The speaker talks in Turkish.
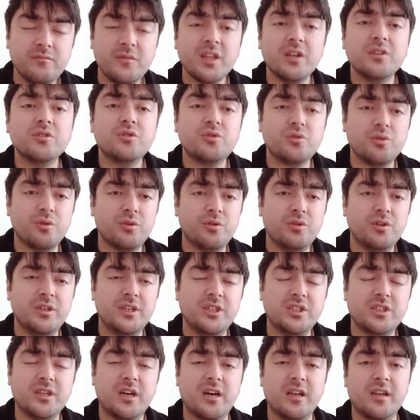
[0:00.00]
sorun
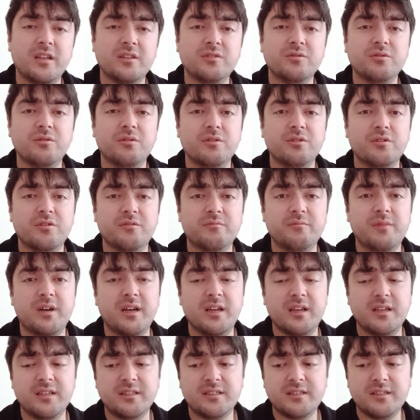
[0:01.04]
işareti oluyor
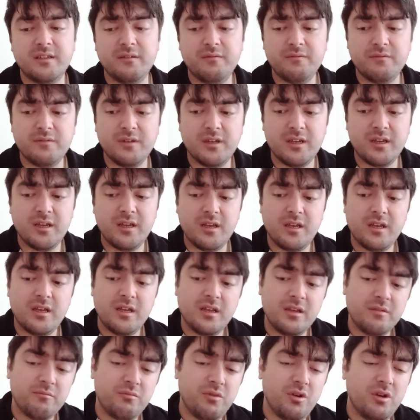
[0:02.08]
maalesef.
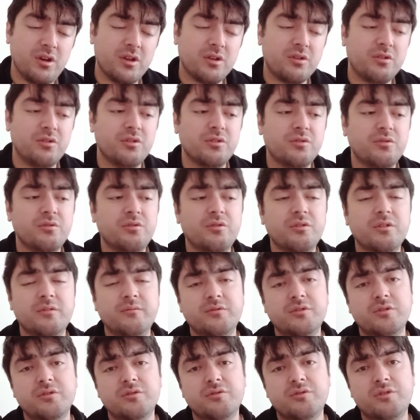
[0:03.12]
Böyle kötü
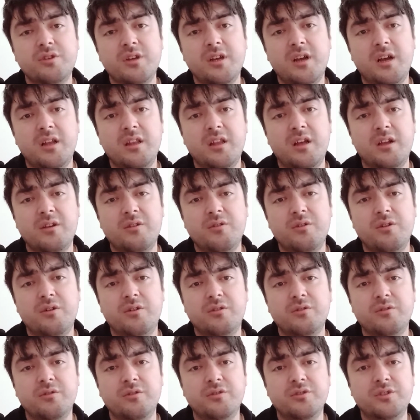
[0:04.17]
olumsuz rüyalar
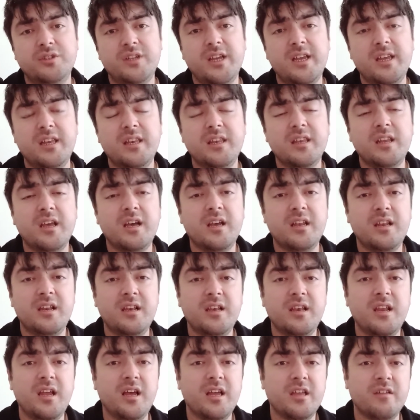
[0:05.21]
gördüğünüzde inna
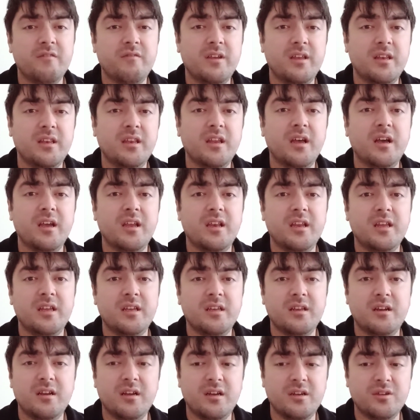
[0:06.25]
lillahi ve inna
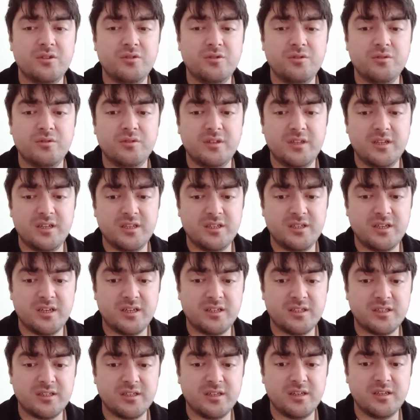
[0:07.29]
ileyhi raciun
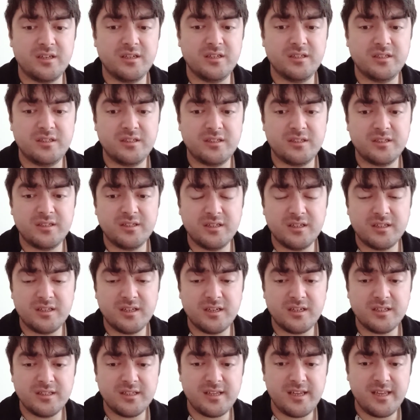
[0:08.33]
diyeceksiniz.
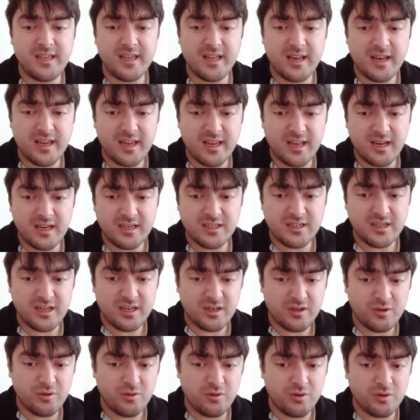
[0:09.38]
Sırtınızı yere
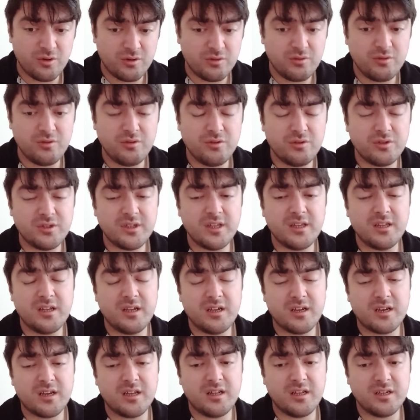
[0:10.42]
geleceğini gördüğünüzde de
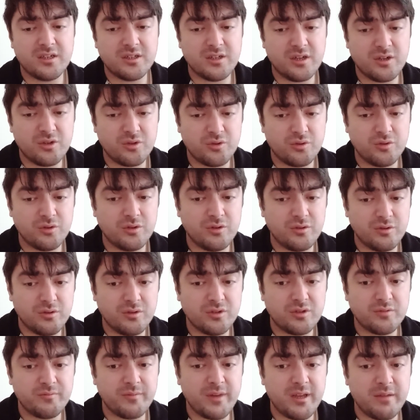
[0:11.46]
arkadaşlar şunu
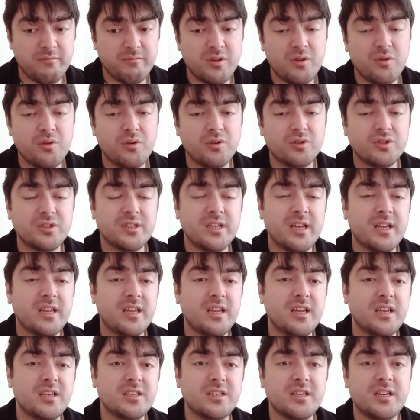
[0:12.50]
unutmayın bir gözden
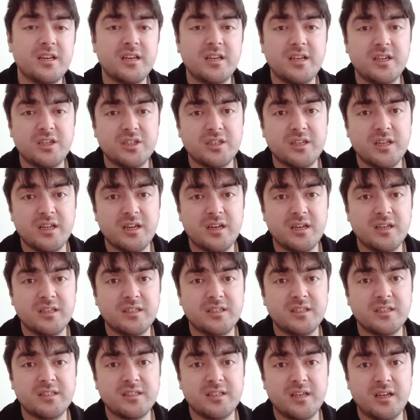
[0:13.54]
geçirin
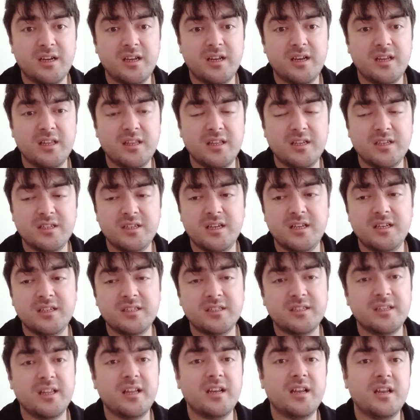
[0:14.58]
işlerinizi zarar edeceğiniz
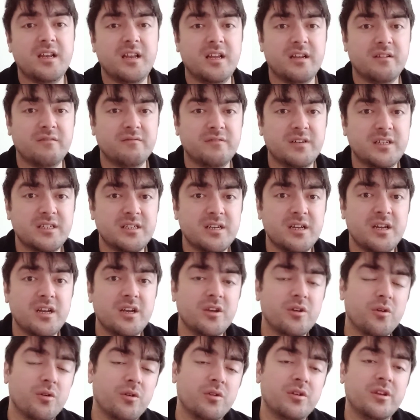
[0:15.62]
nereler var
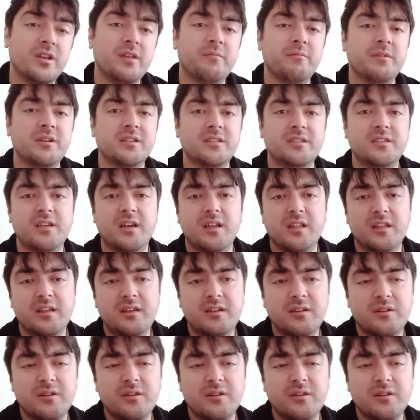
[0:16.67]
önleminizi alın